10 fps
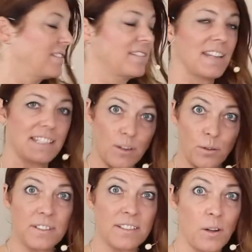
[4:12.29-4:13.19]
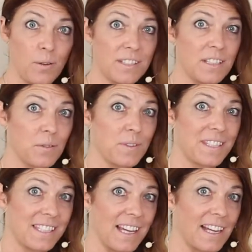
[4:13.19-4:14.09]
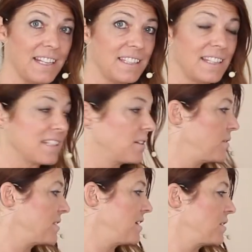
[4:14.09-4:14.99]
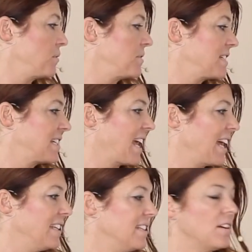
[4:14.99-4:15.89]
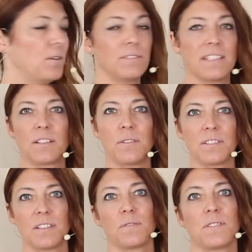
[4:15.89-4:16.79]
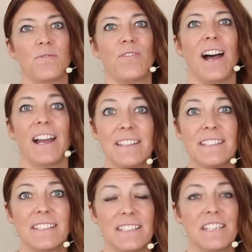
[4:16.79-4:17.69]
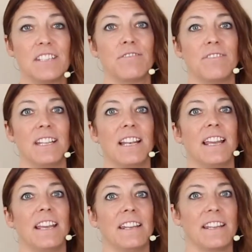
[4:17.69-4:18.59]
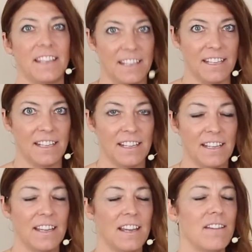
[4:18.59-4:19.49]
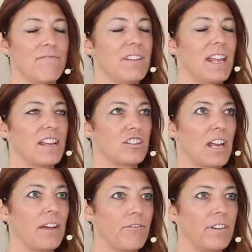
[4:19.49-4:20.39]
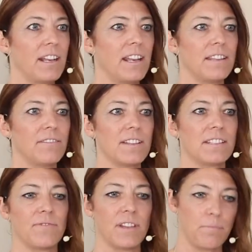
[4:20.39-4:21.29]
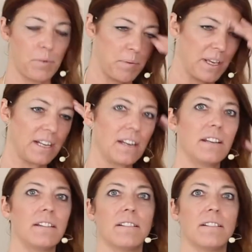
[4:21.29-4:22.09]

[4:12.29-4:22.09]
Es kostet uns Zeit, es kostet uns Geld und es kostet uns wahnsinnig viel Energie. Wir erschaffen an etwas, wir probieren